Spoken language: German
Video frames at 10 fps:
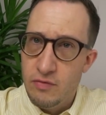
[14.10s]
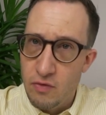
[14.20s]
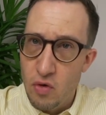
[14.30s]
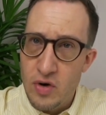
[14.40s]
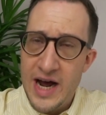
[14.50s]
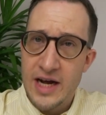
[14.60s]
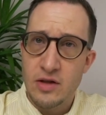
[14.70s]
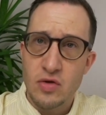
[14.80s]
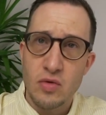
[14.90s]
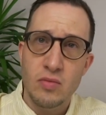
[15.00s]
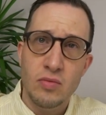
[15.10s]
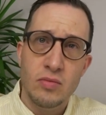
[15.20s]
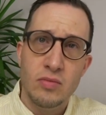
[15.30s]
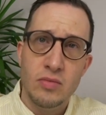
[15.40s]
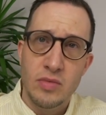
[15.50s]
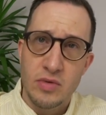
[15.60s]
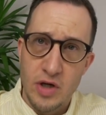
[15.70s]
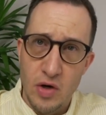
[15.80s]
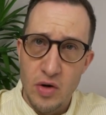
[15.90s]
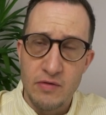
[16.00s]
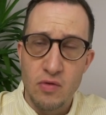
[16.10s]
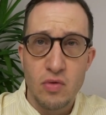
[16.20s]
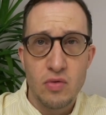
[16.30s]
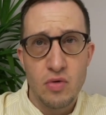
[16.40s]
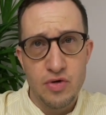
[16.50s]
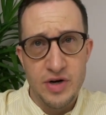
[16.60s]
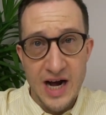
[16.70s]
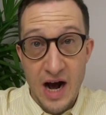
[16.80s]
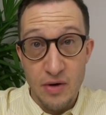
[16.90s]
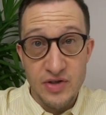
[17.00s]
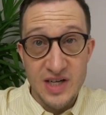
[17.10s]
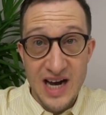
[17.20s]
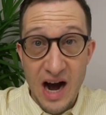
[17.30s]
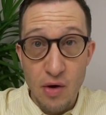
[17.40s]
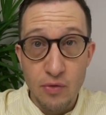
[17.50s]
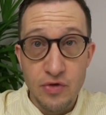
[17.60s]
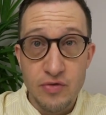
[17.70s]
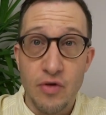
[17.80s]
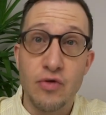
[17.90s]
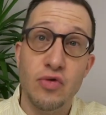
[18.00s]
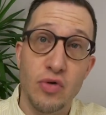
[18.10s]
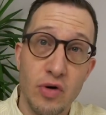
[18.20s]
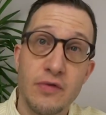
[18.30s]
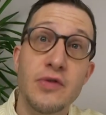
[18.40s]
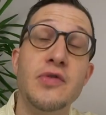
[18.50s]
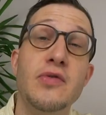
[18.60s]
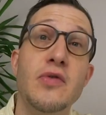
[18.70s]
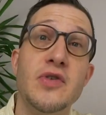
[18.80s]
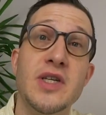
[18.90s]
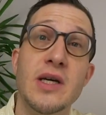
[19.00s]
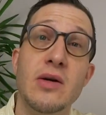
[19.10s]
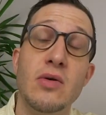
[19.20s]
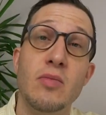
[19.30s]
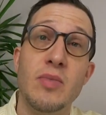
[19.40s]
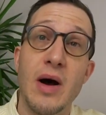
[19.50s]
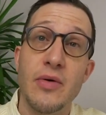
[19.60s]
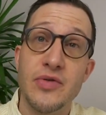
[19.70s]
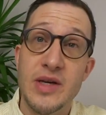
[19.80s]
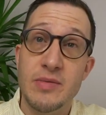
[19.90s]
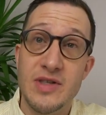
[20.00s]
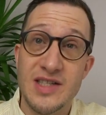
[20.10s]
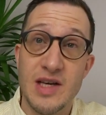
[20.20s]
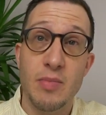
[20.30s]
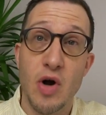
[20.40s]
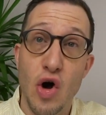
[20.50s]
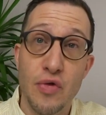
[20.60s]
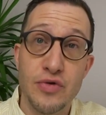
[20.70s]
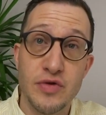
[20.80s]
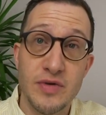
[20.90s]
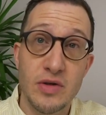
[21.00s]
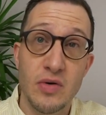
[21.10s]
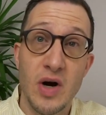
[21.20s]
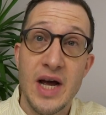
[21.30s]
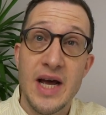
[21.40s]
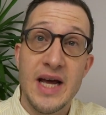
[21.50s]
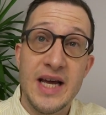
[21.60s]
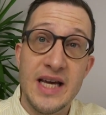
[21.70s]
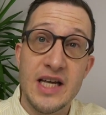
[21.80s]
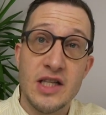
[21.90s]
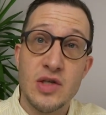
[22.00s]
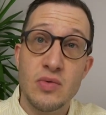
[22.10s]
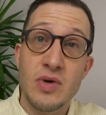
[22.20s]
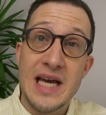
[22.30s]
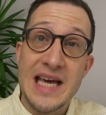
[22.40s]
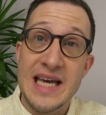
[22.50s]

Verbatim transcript: Wohneigentum, eine neue Wohnung oder ein Haus kaufst, was du dort für, für Versicherungen brauchst, gibt es ein separates Video hierzu.